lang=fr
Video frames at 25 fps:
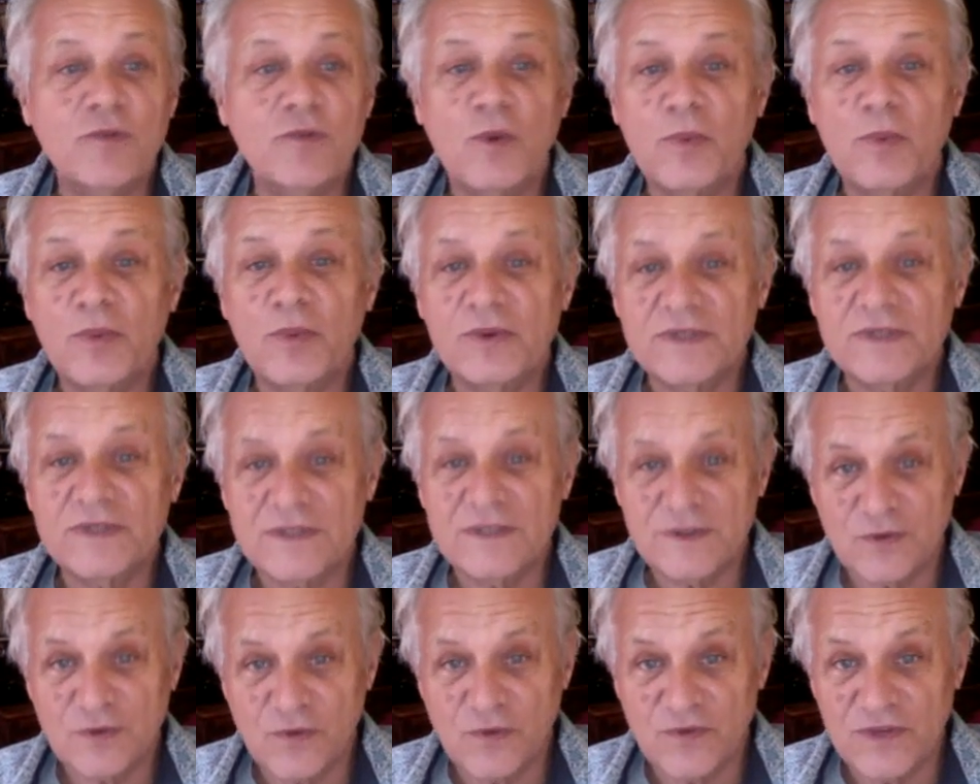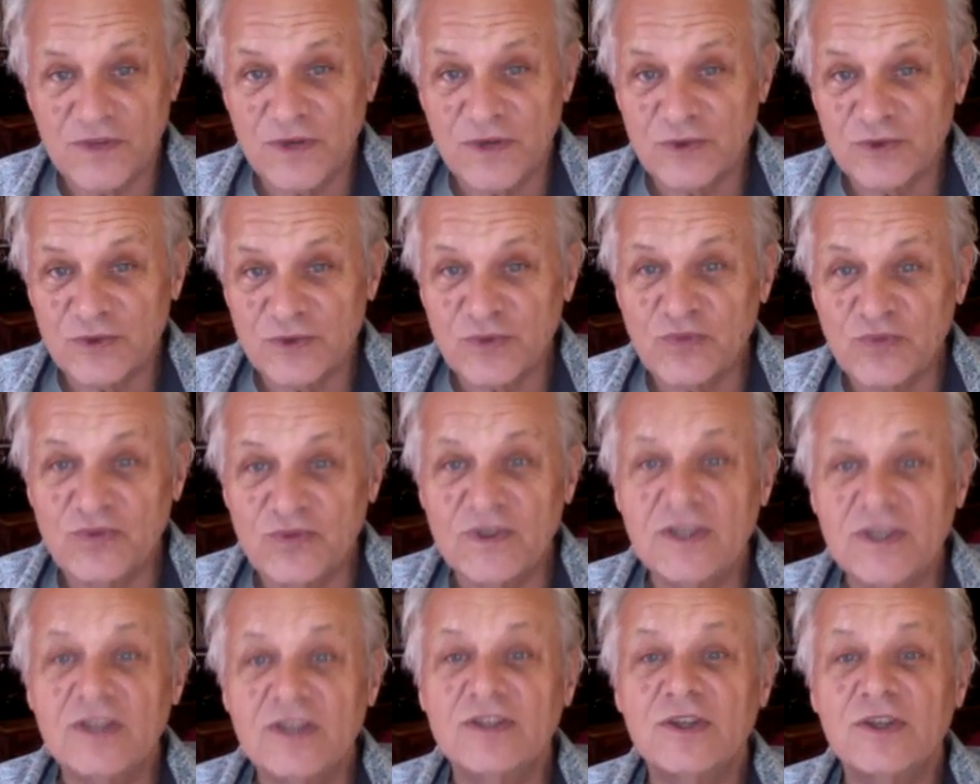propositions
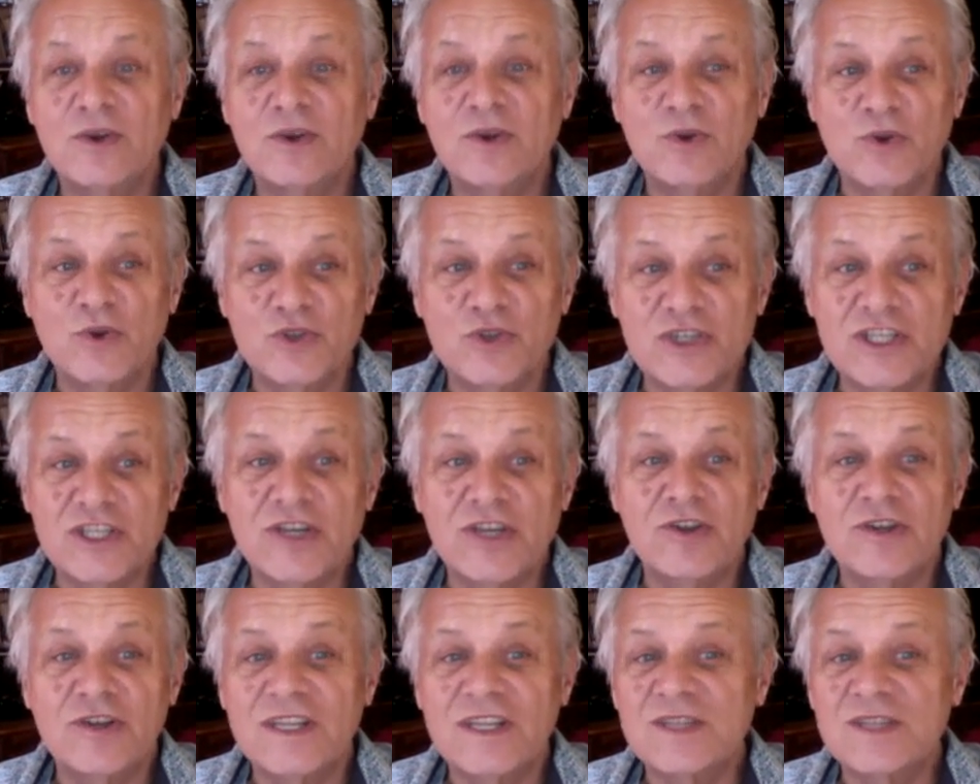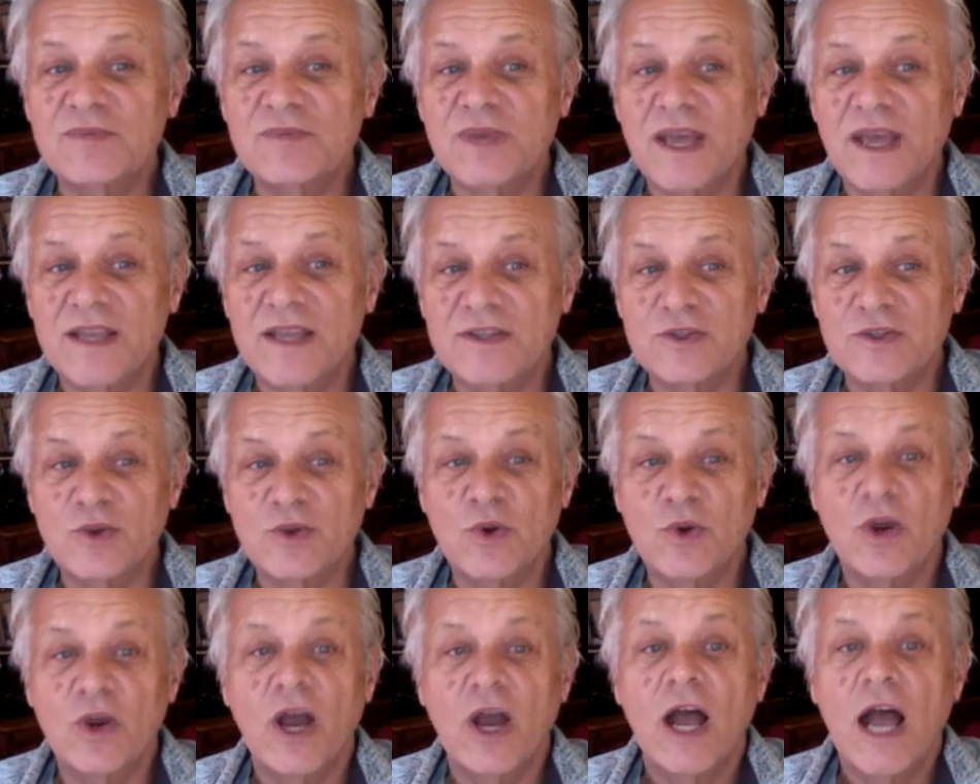philosophiques et théologiques
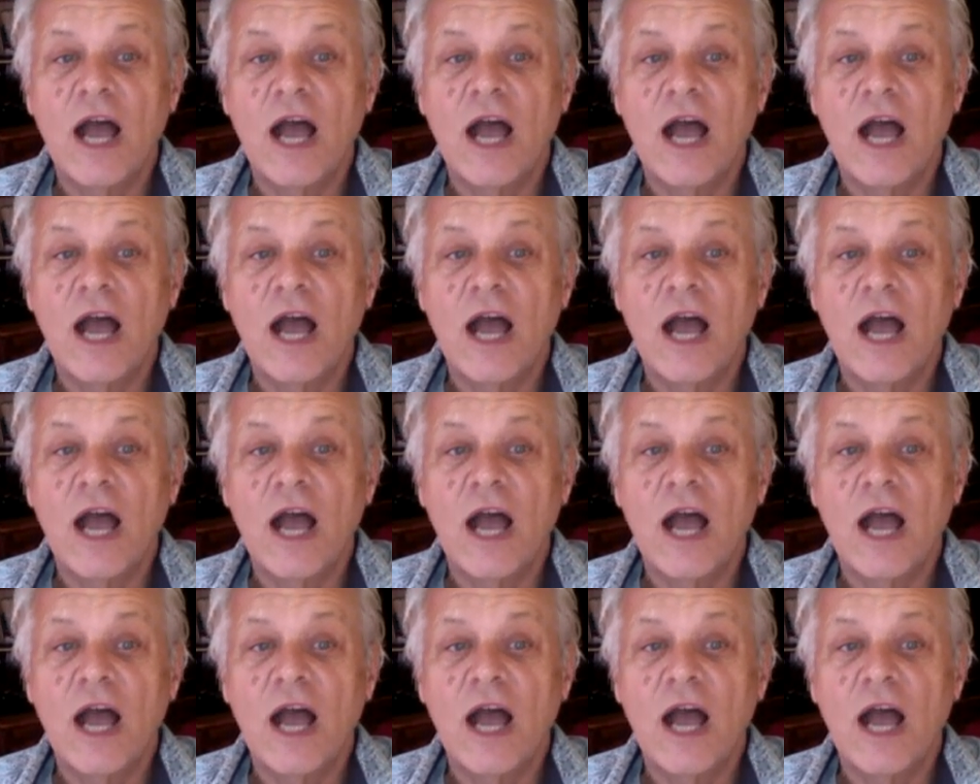d'inspiration